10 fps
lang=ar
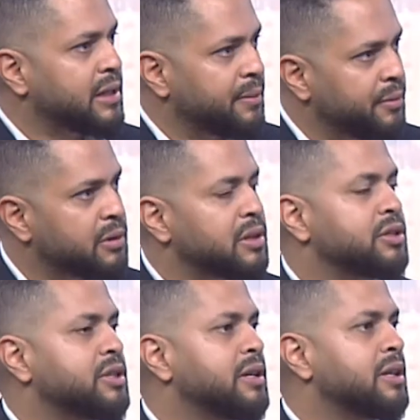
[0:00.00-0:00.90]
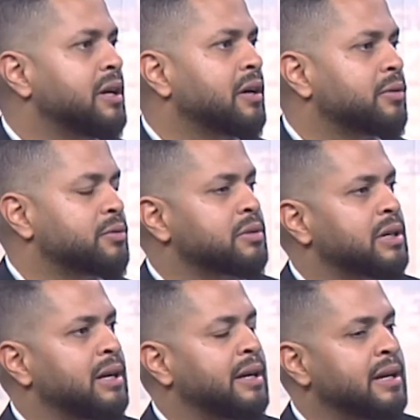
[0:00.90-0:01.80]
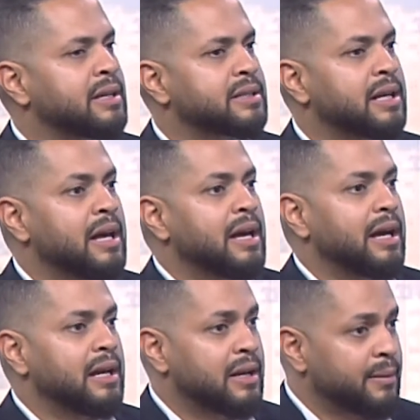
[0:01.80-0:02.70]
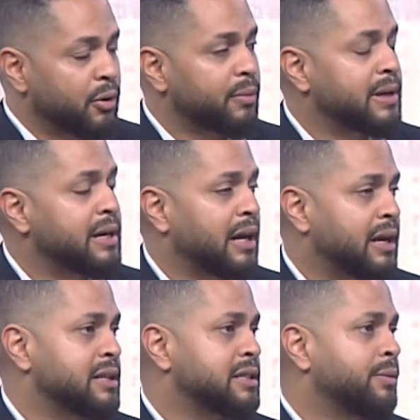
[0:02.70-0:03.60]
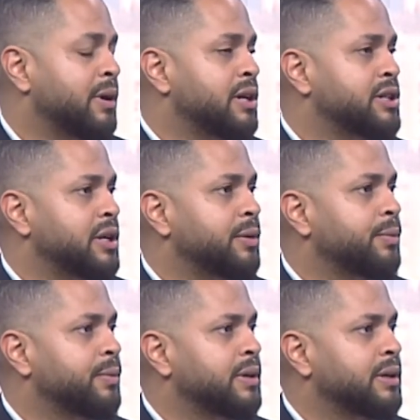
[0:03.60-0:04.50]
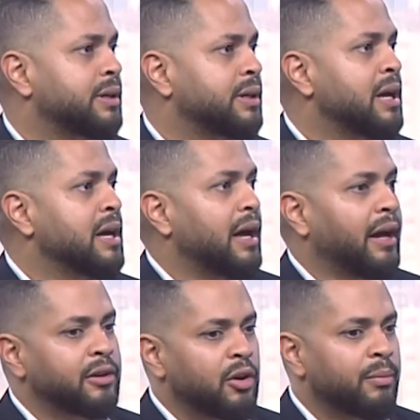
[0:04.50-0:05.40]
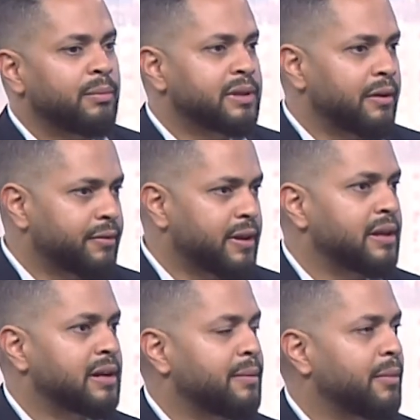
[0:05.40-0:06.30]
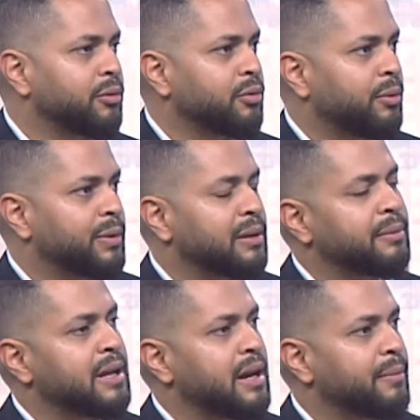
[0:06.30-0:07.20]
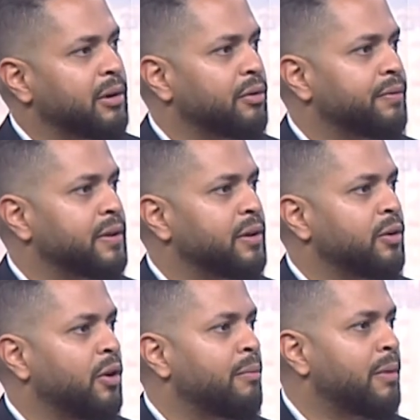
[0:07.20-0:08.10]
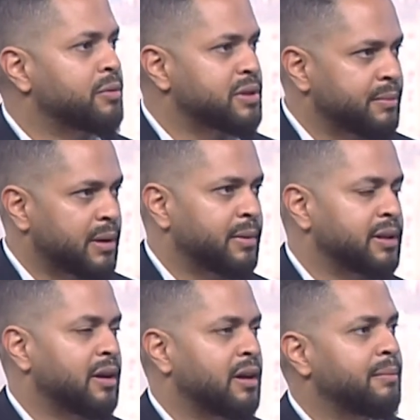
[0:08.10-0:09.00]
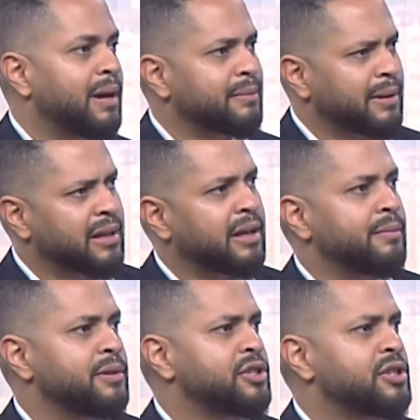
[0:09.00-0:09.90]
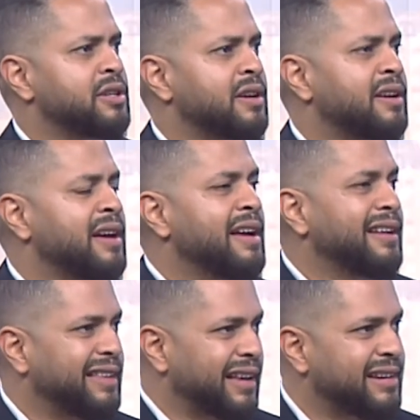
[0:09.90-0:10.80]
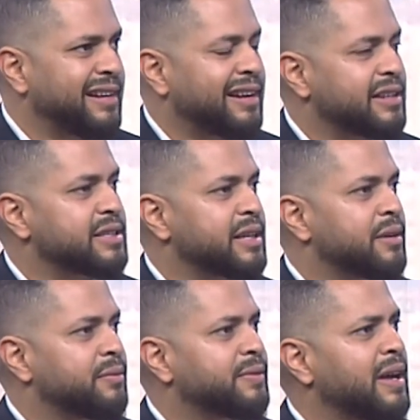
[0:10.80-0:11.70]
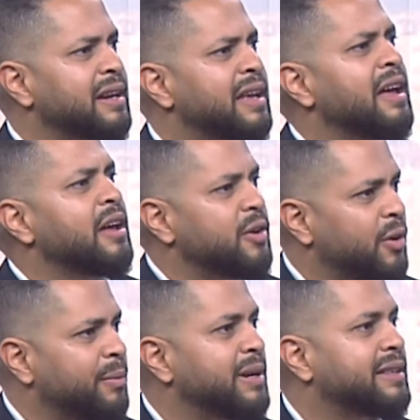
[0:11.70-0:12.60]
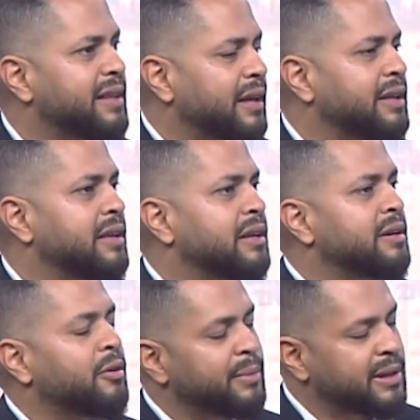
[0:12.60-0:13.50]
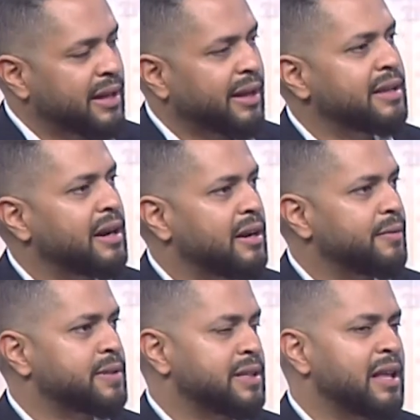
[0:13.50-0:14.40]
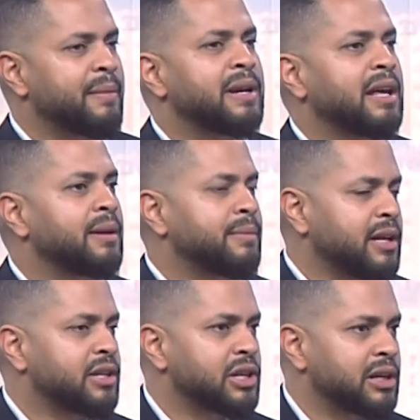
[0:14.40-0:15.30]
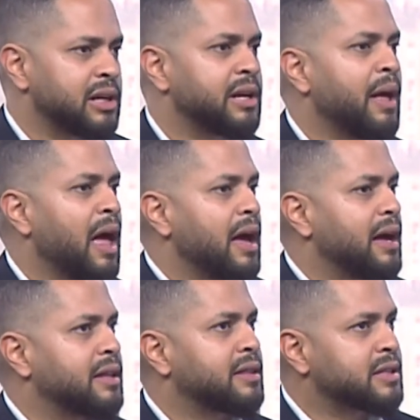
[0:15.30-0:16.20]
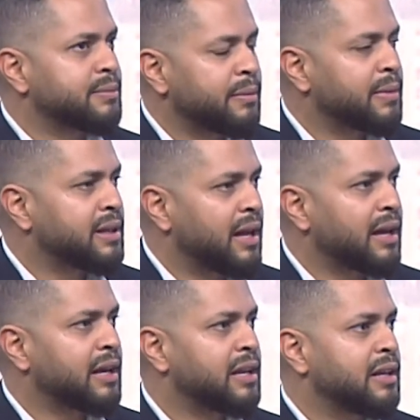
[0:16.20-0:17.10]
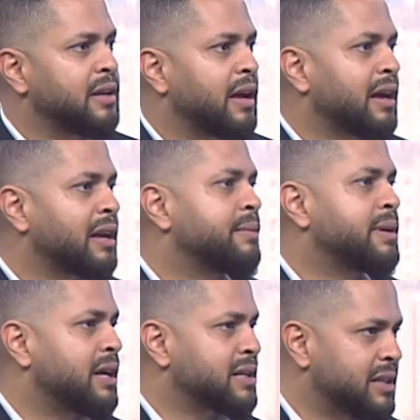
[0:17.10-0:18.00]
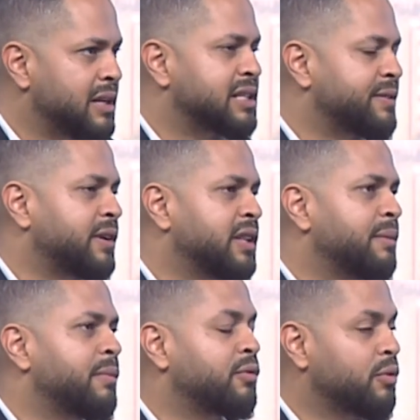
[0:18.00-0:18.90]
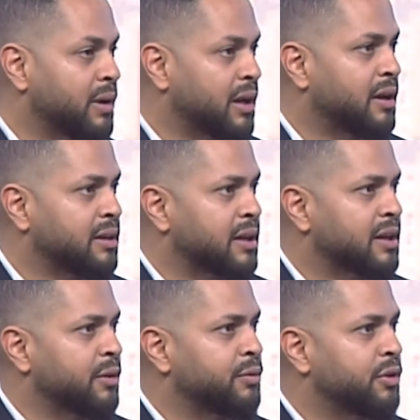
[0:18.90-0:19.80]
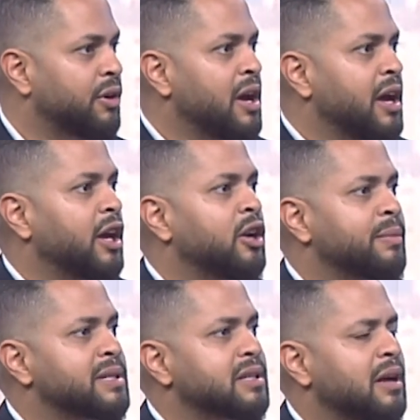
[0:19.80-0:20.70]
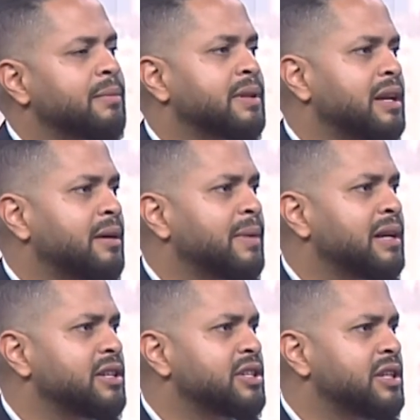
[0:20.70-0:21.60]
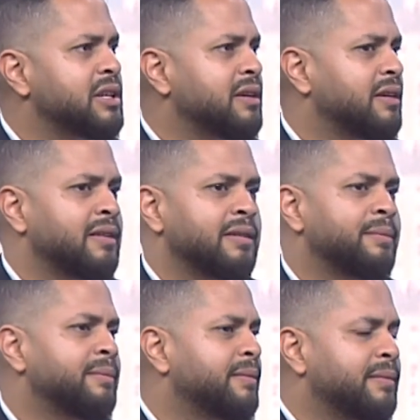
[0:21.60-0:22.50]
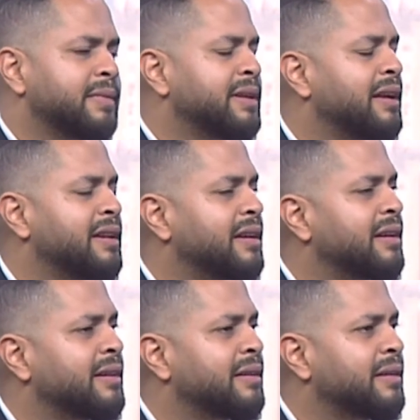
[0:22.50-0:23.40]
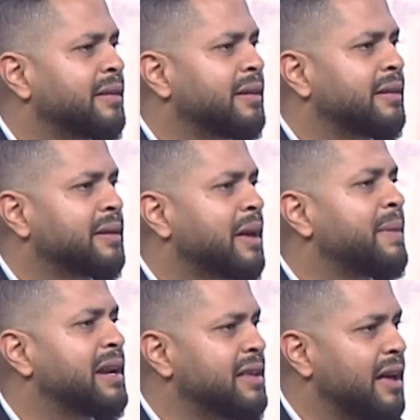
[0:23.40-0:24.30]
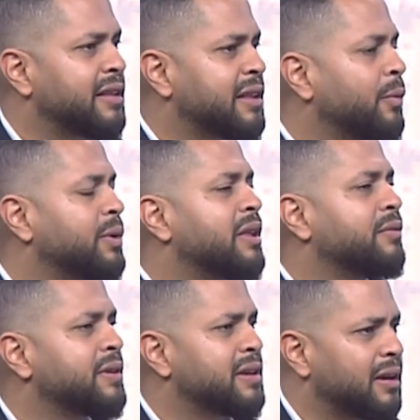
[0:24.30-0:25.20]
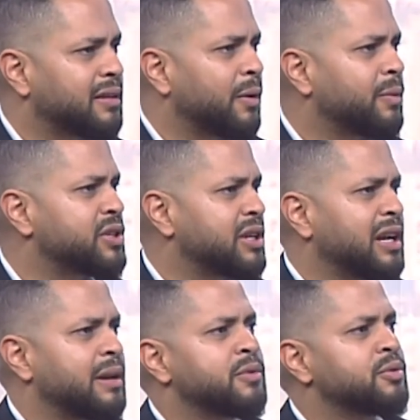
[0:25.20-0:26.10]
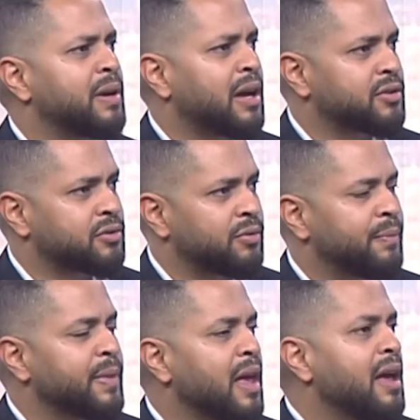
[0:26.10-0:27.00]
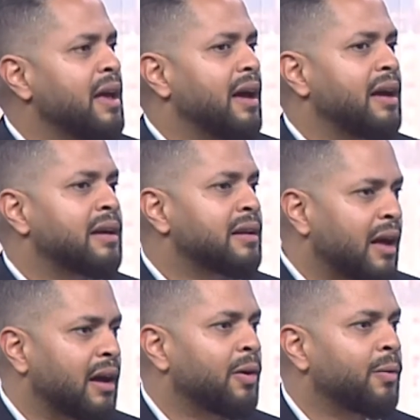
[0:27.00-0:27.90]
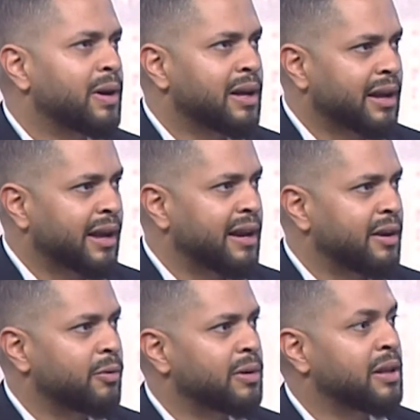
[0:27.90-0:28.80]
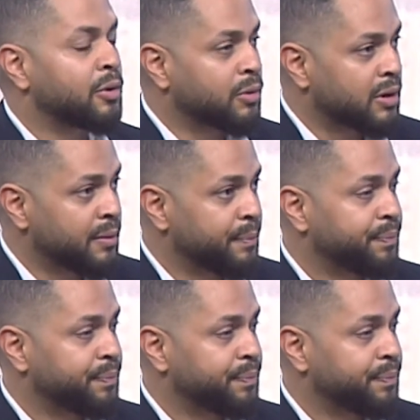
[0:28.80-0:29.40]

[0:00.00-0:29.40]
للبيوت الجديده خصوصا للناس اللي مقبلين على الزواج او آه، عندهم تفكير لموضوع والله بدنا نعمل غرفه النوم موسم رمضان بعد ما طلعنا من الشتاء داخلين على الصيف تغيير يعني تجديد. نوع من التغيير نوع من التغيير النفسي دائما احنا بنحكي شغله التصميم الداخلي اغلب الناس للاسف عندها المفهوم الخاطئ كونه انه بس اه بدنا نعمل إشي آه، يعني آه، كماليات او اضافيات او إشي احنا مش بحاجته آه، لا هو خلينا نقول ضروره